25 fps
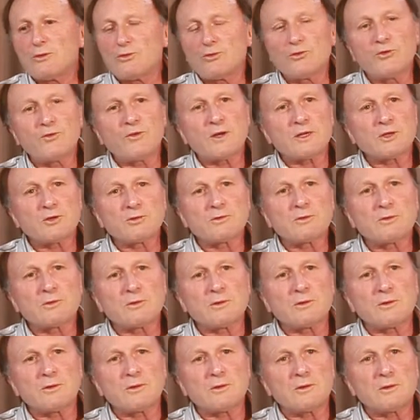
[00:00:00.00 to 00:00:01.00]
de toute façon,
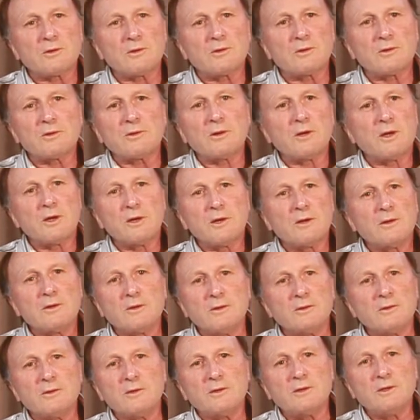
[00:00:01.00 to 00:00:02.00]
euh,
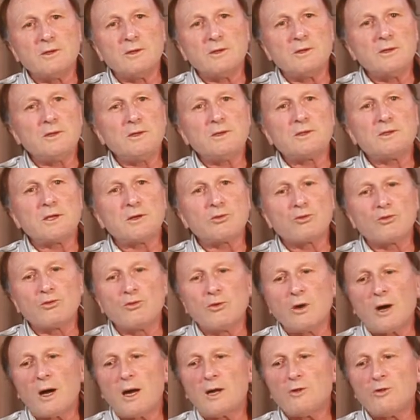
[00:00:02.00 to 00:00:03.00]
il
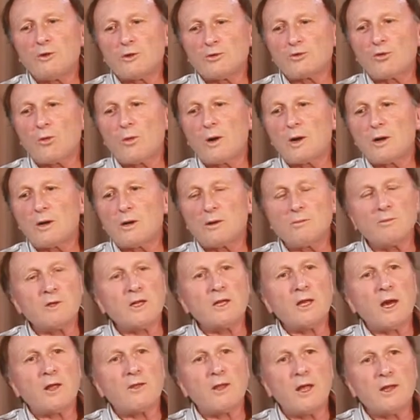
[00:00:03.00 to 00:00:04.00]
s'écroulera dans 3
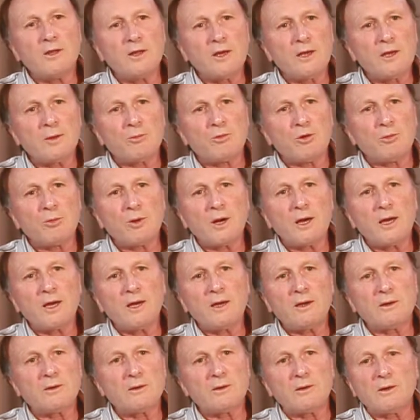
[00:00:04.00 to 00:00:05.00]
milliards d'années à peu
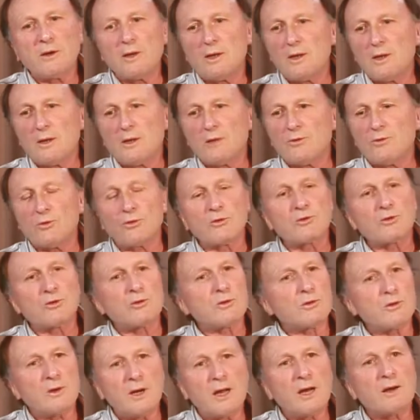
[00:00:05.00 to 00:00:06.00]
près. Euh,
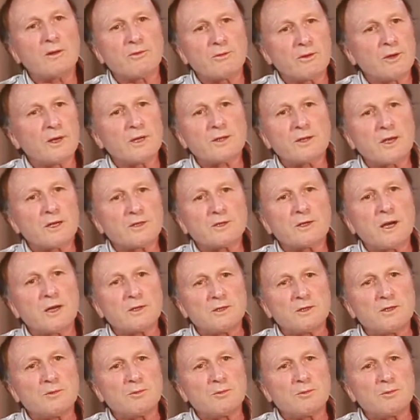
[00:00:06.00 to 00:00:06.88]
donc euh, là, la Terre sera